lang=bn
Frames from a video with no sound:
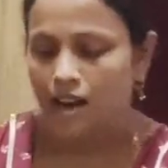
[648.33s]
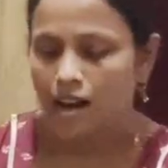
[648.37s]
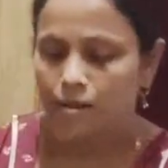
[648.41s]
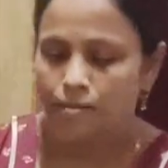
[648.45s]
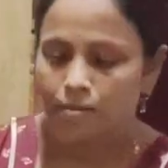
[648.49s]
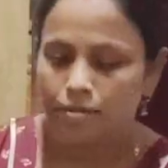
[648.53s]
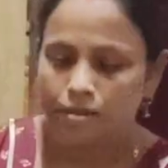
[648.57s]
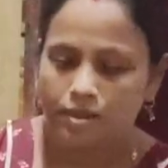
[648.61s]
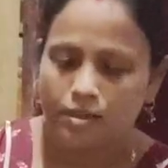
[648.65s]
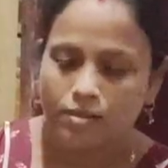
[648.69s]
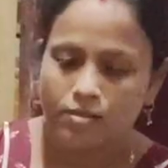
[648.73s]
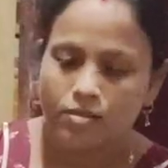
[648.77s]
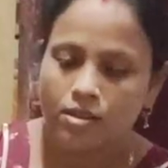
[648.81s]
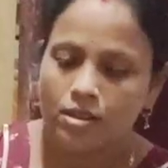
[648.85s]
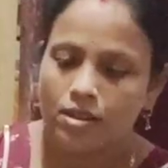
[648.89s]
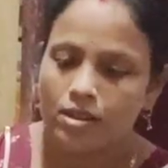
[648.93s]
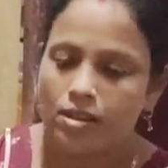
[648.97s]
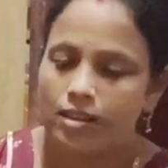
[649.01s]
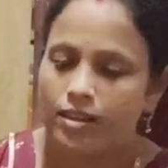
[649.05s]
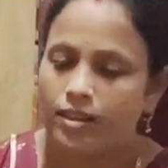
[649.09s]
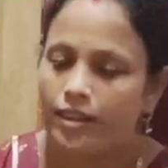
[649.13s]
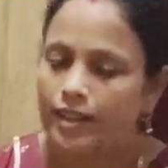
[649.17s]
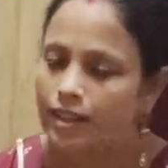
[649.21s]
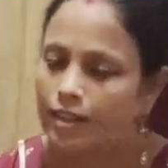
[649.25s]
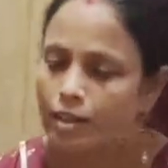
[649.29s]
আর আমরা তো
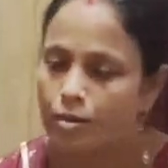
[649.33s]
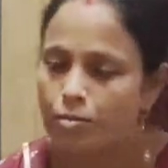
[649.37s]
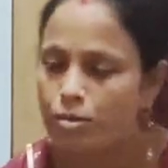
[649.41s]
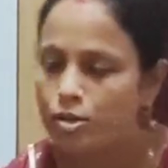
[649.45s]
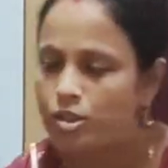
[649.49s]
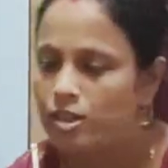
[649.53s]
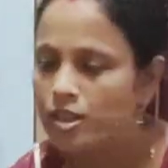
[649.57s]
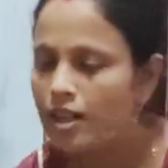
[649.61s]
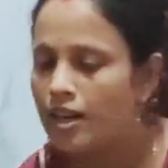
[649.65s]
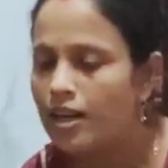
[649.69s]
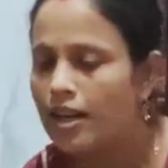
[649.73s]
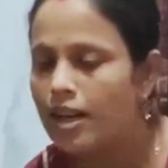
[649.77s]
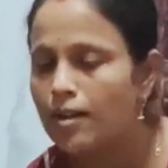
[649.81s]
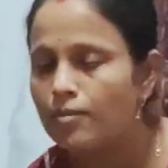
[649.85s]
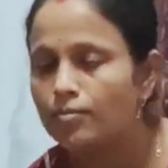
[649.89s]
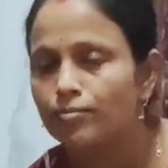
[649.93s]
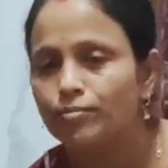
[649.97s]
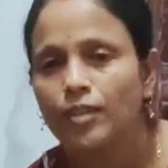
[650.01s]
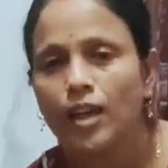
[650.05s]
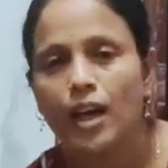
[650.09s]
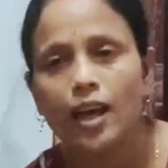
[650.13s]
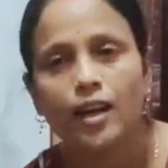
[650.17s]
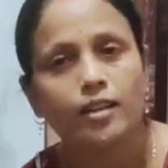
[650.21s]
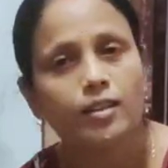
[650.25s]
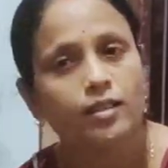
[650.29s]
খেতে বসে গেলাম
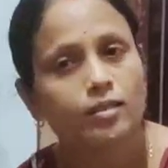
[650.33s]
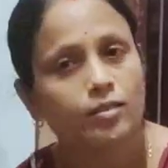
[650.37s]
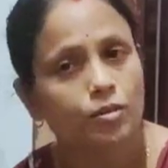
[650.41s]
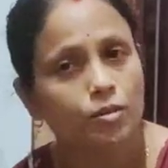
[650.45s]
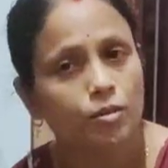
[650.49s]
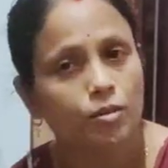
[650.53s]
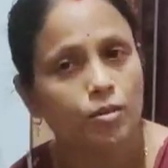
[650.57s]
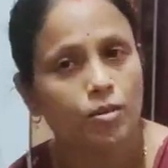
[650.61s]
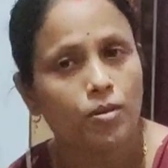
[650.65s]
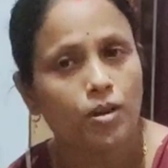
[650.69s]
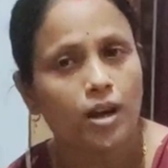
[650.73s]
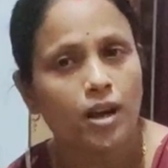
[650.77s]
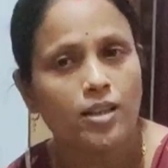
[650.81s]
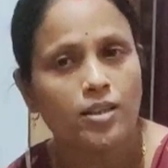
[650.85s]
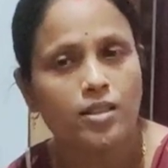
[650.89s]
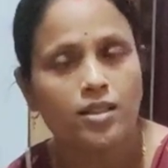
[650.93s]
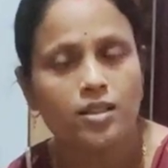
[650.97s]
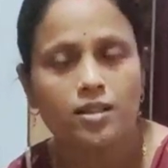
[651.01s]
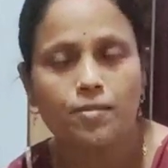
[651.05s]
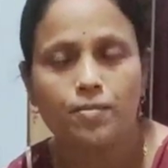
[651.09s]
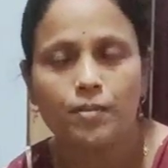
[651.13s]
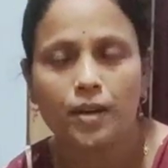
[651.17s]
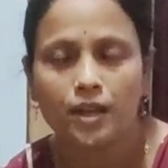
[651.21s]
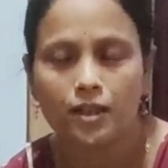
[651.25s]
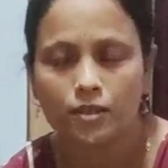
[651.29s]
আর ও আস
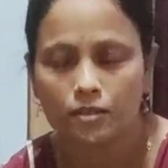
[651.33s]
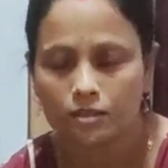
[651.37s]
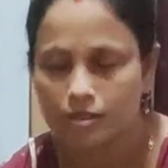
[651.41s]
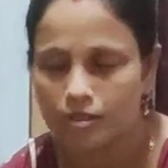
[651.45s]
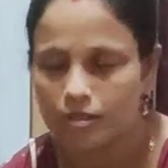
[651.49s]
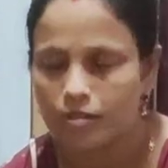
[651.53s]
মানে